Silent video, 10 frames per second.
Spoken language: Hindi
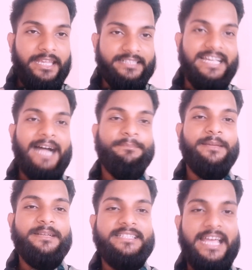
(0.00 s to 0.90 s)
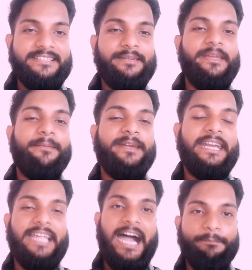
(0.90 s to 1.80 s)
एग्ज़ाम की भी जैसे भी
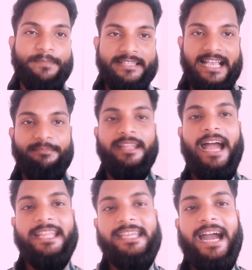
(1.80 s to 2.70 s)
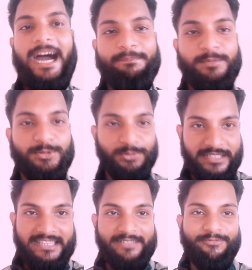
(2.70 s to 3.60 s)
अपडेट आपके सामने आएगी आपको
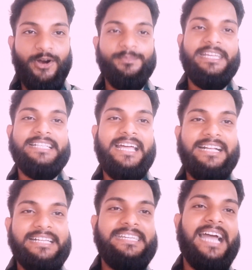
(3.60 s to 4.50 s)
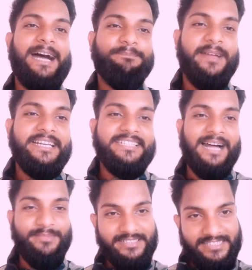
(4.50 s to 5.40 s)
तुरंत इन्फॉर्म किया जाएगा कि आपका
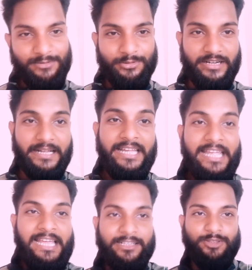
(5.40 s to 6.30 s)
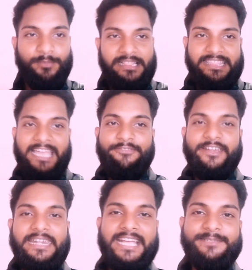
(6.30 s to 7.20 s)
एग्ज़ाम इस दिन होगा तो मिलते हैं
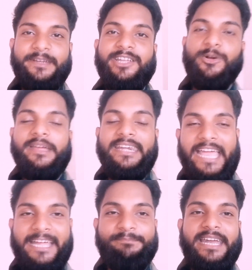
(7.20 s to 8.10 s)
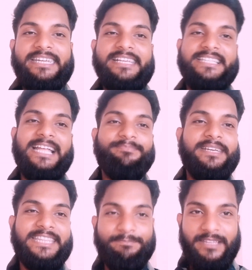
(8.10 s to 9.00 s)
फिर नेक्स्ट वीडियो में नए अपडेट के साथ
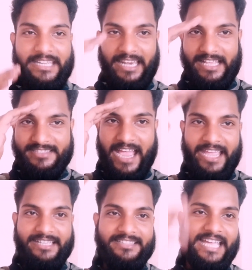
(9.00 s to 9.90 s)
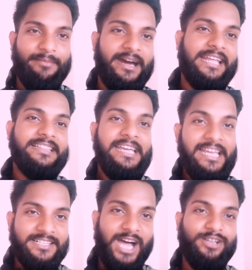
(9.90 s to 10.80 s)
में तब तक के लिए जय हिंद जय भारत
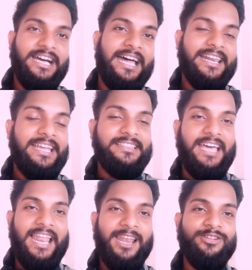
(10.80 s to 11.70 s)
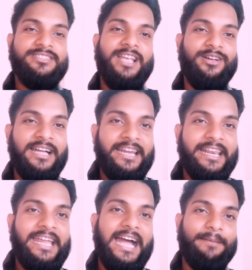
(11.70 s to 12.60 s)
सावधान रहें दलालों से
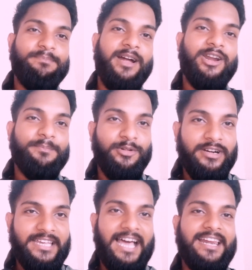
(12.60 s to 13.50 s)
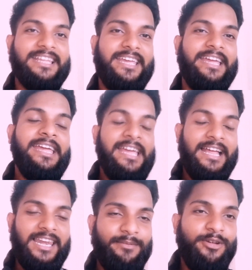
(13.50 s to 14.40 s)
सावधान रहें अपना और अपनों का ख्याल रखें
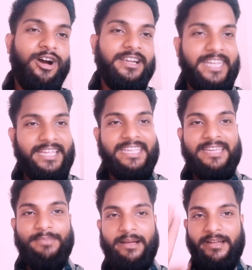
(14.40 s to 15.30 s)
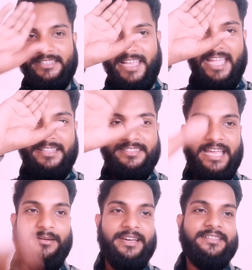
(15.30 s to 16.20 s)
लव यू ऑल टेक केयर बाय बाय जय हिंद
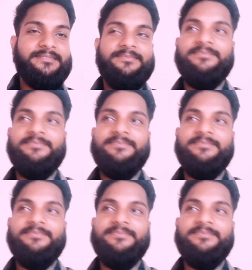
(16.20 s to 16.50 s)
जय भारत